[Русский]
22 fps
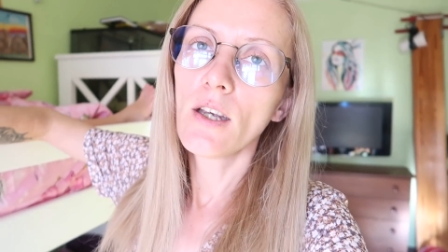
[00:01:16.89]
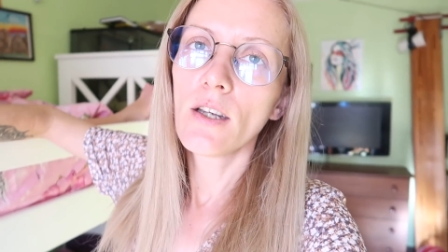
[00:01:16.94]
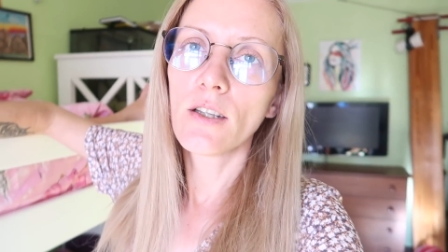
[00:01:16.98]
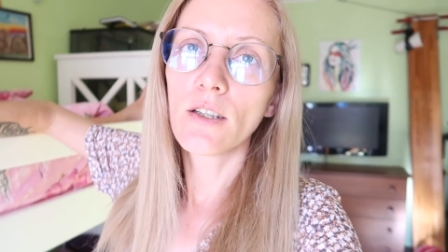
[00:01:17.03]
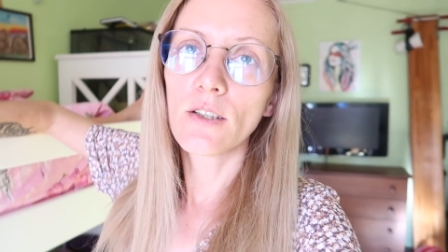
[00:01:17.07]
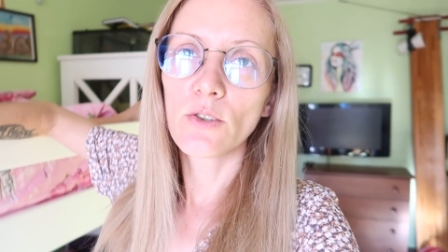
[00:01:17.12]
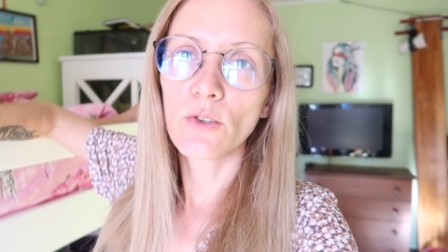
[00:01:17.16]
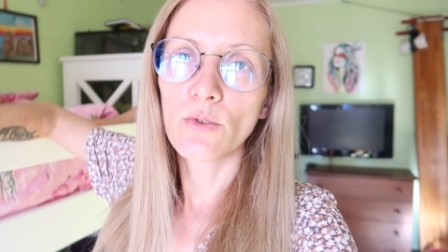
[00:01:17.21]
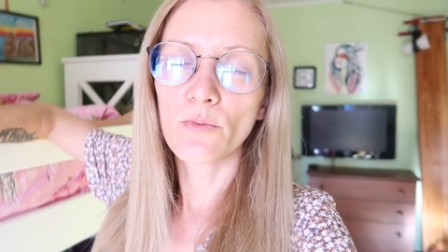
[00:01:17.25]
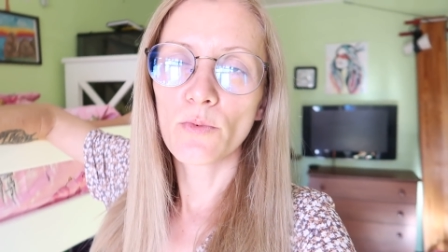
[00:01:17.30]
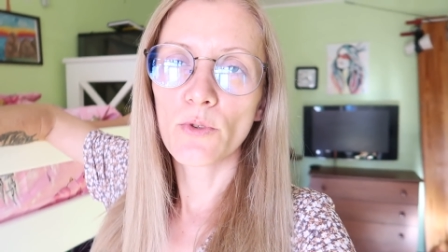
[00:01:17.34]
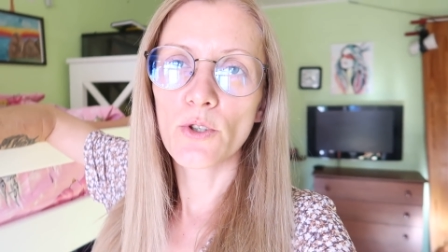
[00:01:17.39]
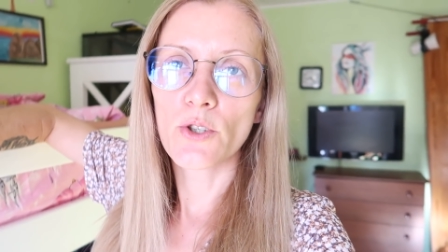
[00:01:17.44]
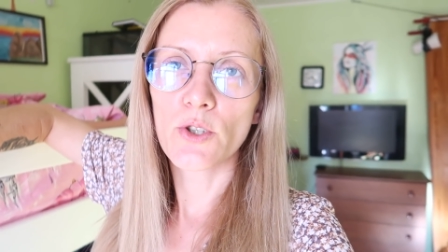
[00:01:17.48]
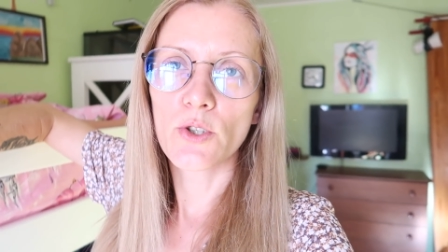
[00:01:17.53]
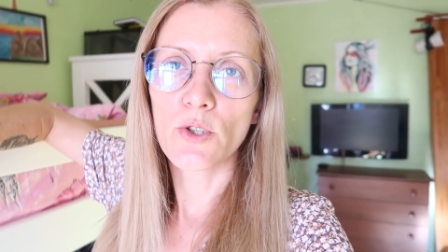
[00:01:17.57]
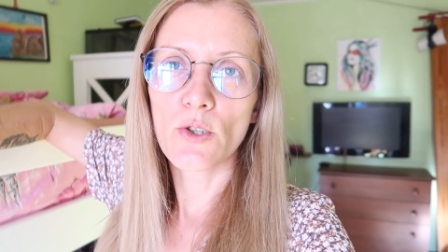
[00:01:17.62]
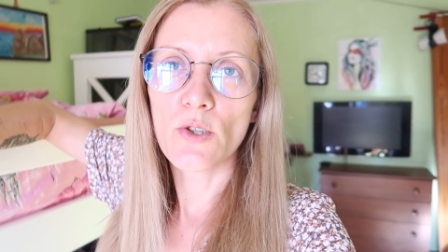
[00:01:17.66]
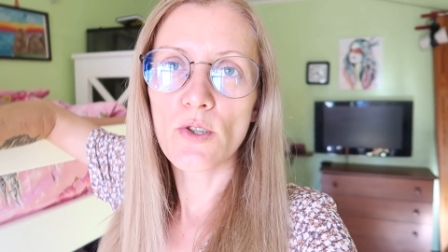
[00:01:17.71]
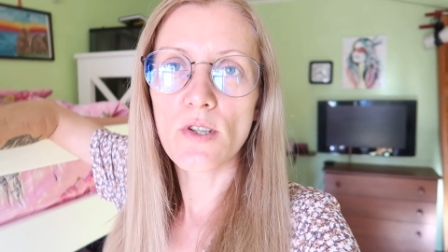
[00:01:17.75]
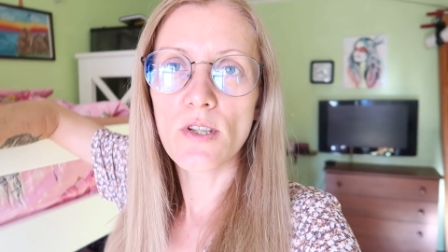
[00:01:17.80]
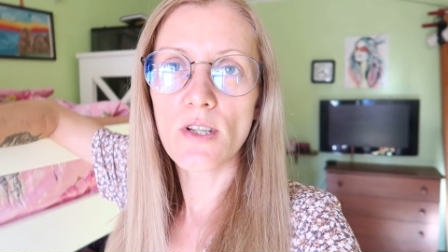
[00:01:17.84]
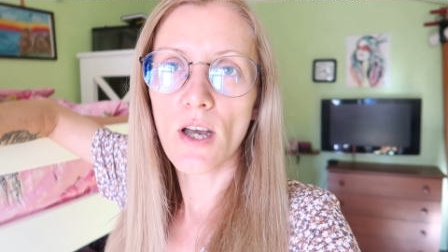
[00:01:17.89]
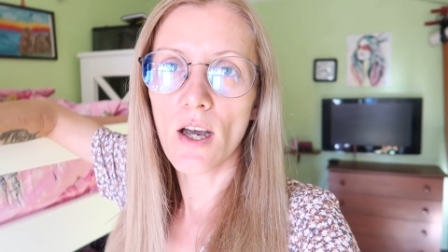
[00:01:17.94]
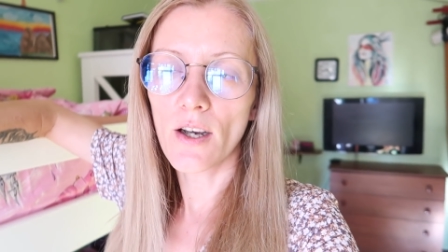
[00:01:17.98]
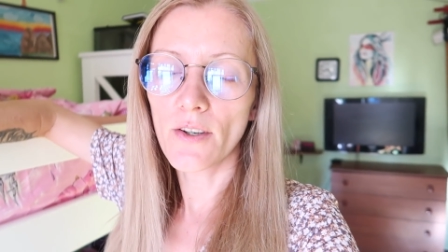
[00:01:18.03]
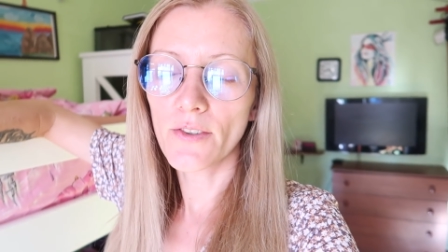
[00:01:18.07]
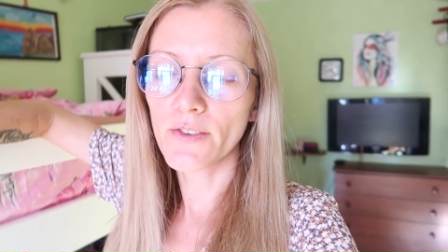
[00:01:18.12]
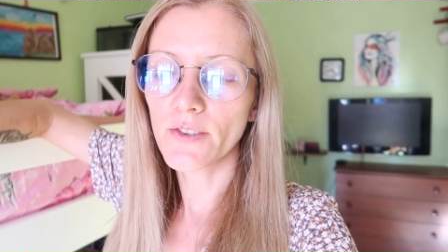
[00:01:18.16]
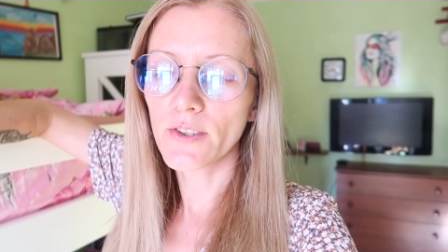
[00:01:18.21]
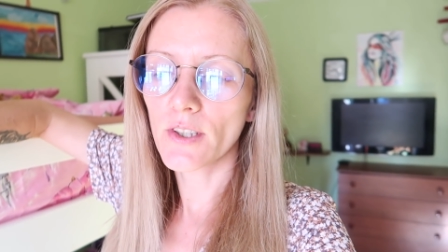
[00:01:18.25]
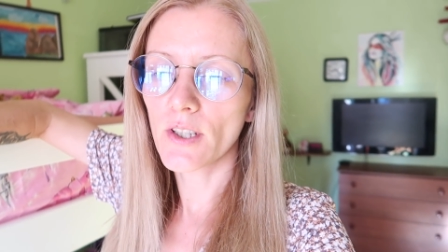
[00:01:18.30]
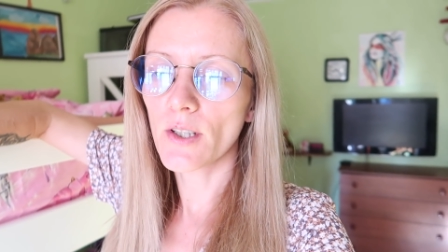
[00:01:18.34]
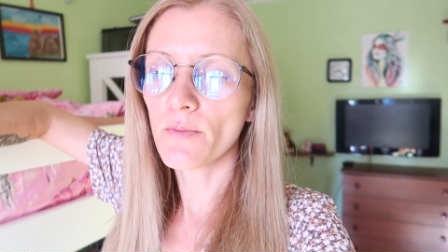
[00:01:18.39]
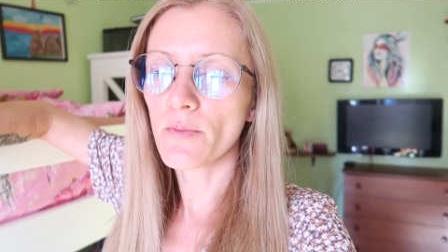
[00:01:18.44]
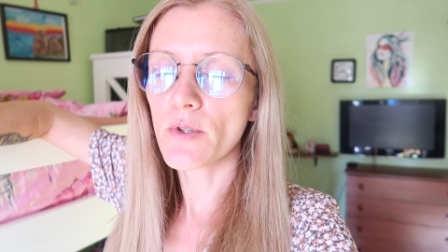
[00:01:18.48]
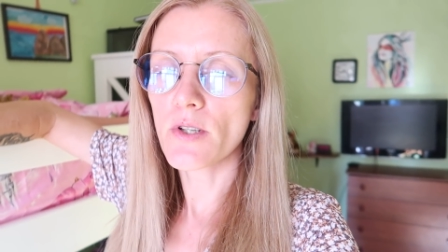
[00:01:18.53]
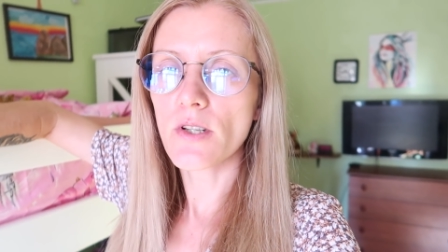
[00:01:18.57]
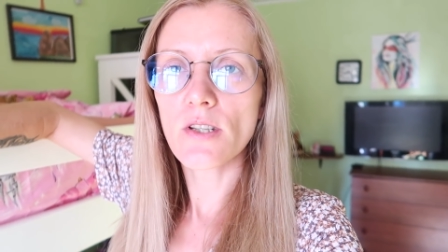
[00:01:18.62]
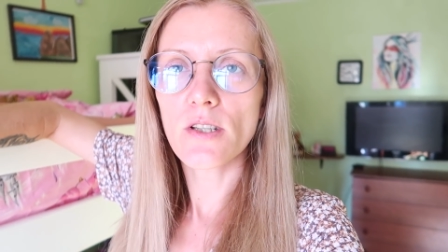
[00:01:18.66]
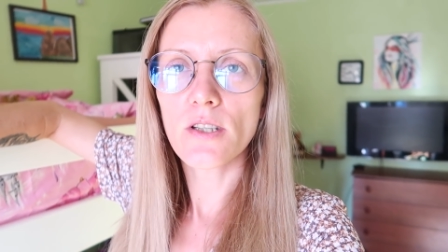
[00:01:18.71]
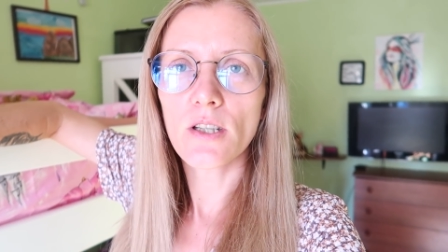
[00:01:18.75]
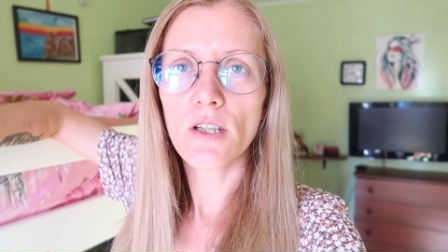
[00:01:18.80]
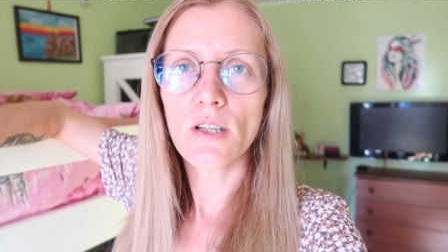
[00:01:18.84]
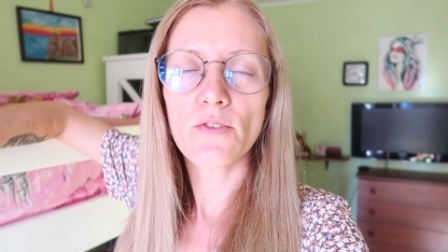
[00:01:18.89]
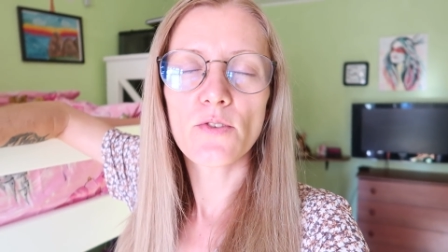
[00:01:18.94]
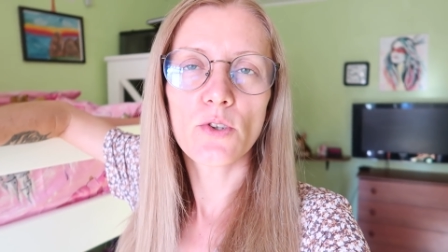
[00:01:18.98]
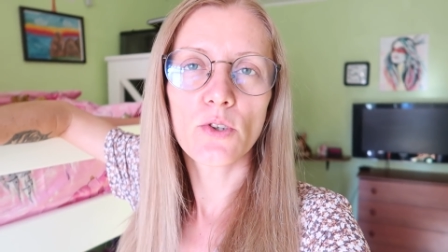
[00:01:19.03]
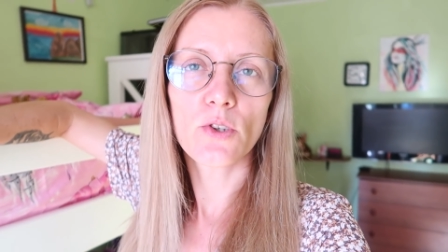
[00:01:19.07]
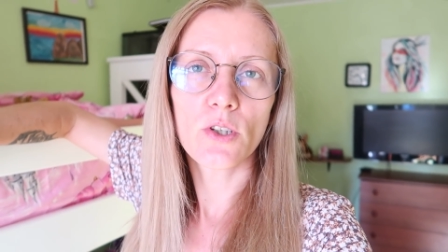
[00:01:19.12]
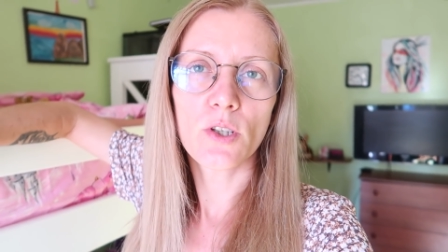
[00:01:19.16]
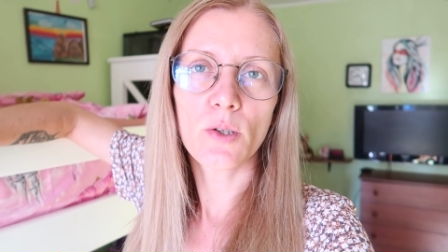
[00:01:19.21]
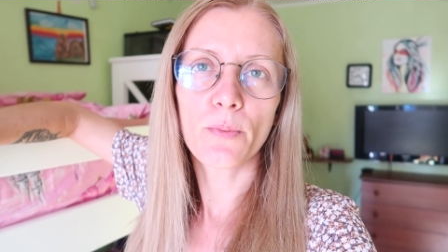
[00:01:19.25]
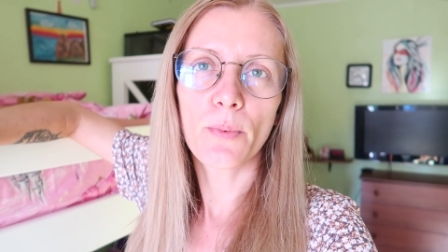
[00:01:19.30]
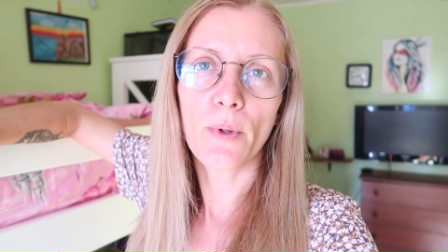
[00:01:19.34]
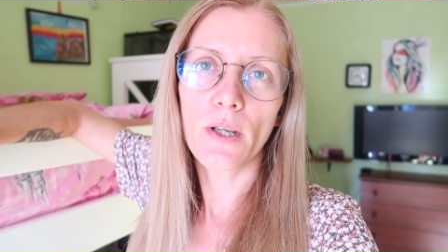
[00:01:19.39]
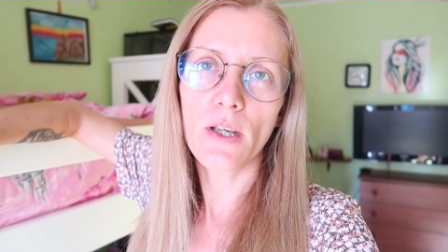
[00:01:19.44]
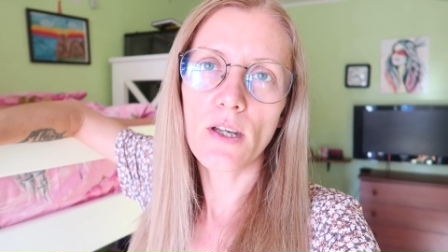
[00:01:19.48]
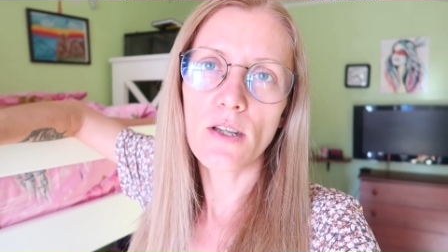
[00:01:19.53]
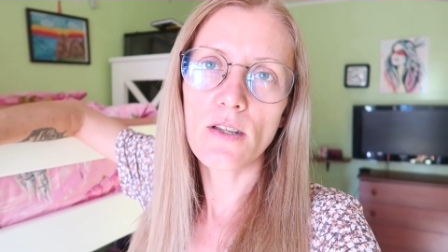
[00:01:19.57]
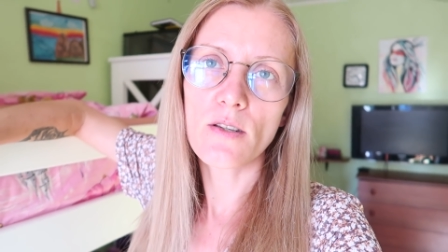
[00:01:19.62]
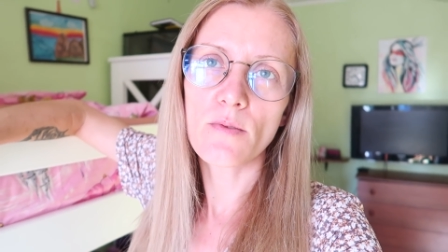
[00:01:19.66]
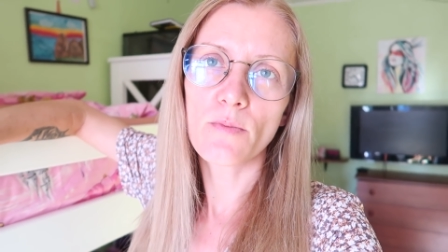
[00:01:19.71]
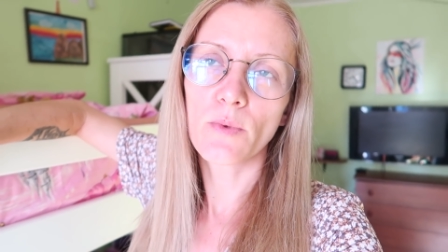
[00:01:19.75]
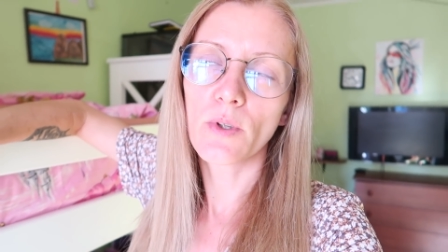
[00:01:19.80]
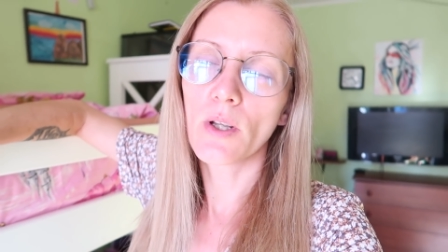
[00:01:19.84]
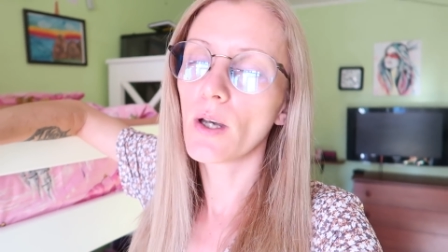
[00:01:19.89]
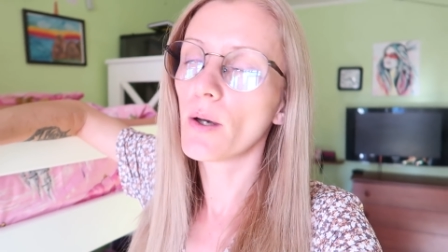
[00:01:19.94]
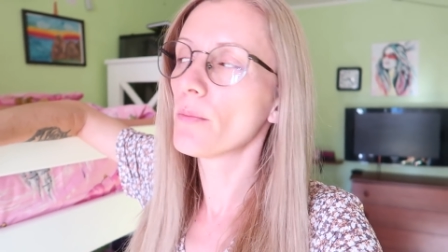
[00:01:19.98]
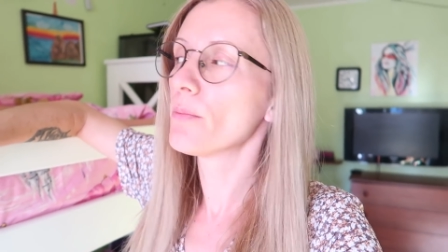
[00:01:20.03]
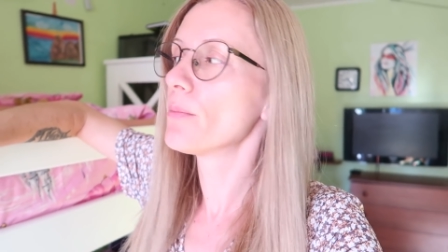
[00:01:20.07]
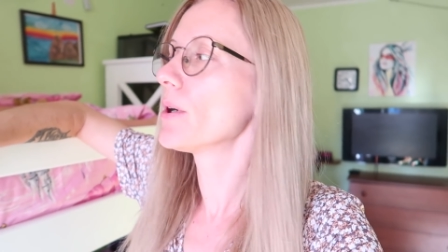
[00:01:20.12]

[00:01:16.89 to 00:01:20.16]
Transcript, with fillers: я думаю, что завтра мы с Кирой все-таки поедем на